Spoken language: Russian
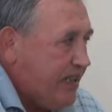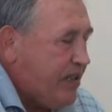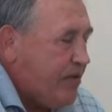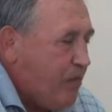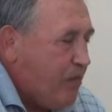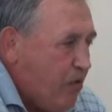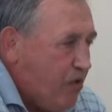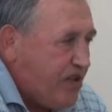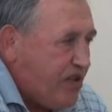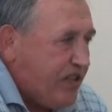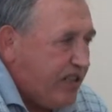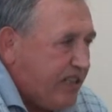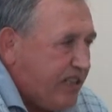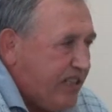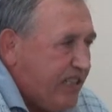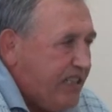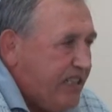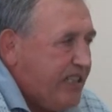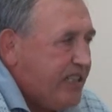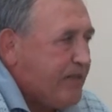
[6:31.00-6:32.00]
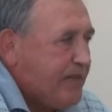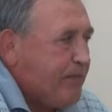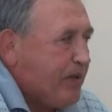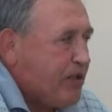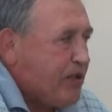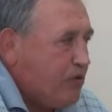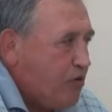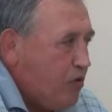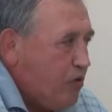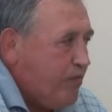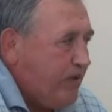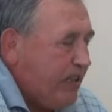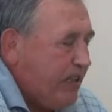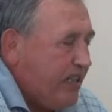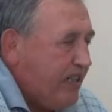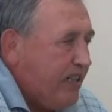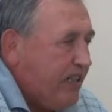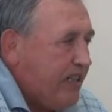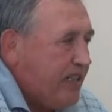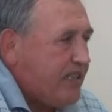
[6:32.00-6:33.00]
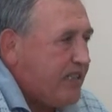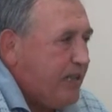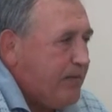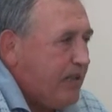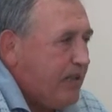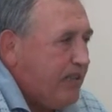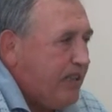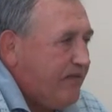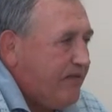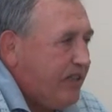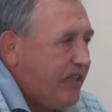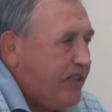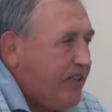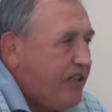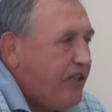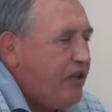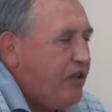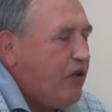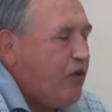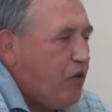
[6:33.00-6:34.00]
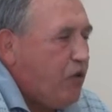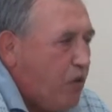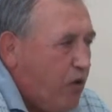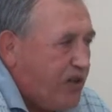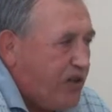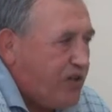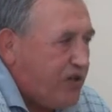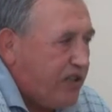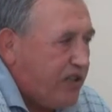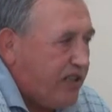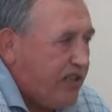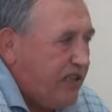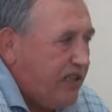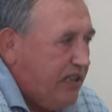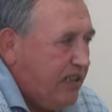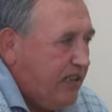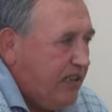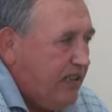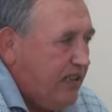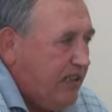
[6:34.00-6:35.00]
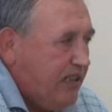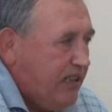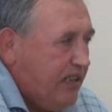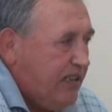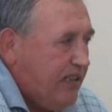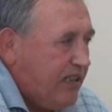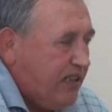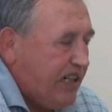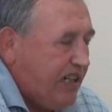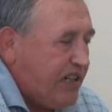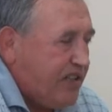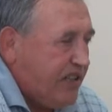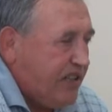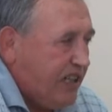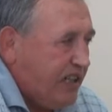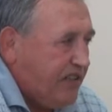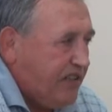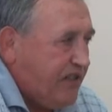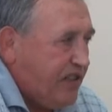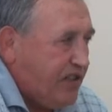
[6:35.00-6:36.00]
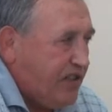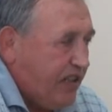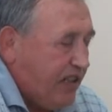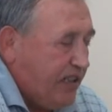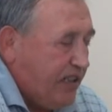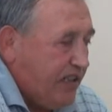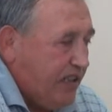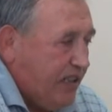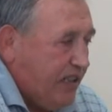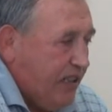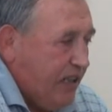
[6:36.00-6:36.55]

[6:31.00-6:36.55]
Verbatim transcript: не может и не способна, и самое главное, не хочет даже отвечать.